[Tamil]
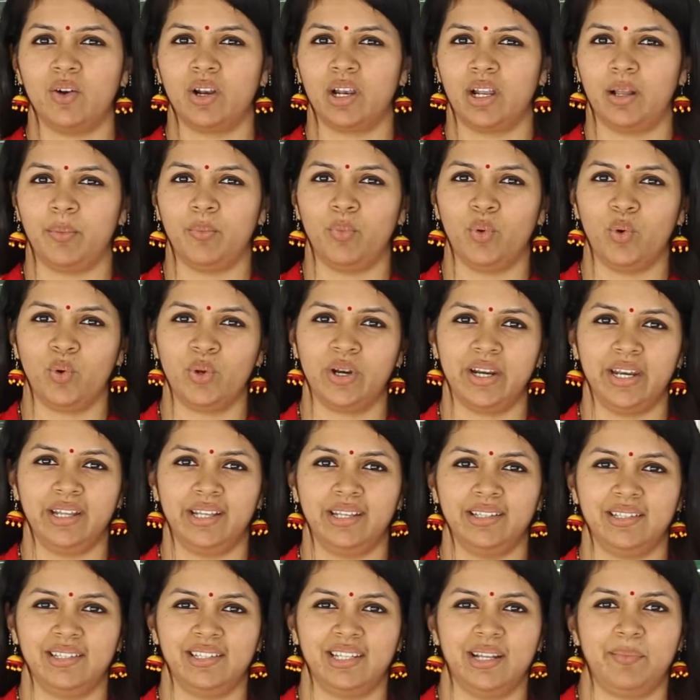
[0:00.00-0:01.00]
அவங்களுக்கு போர்
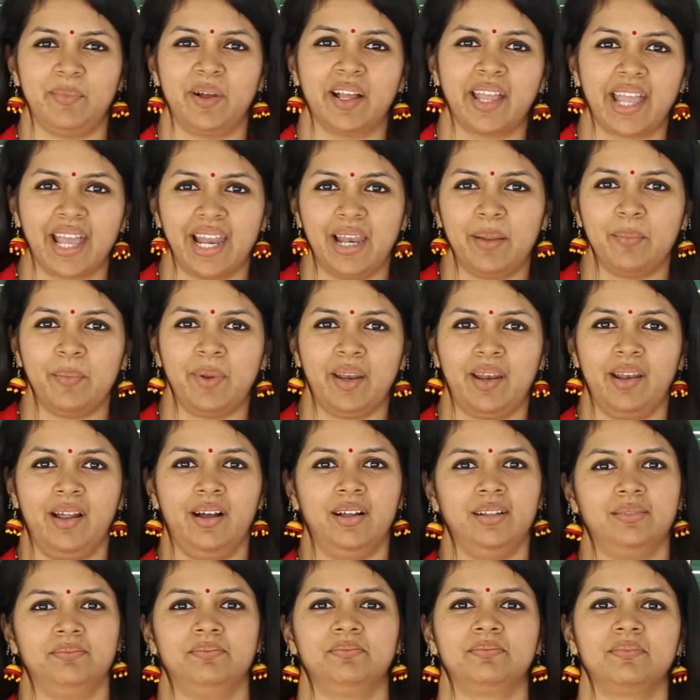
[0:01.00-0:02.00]
அடிக்குது நம்ம
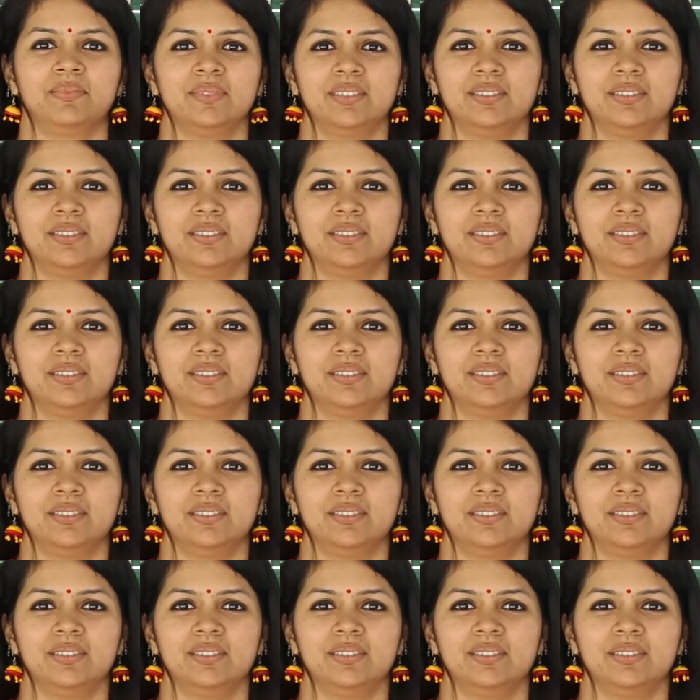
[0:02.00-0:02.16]
கிளம்பிடலாம்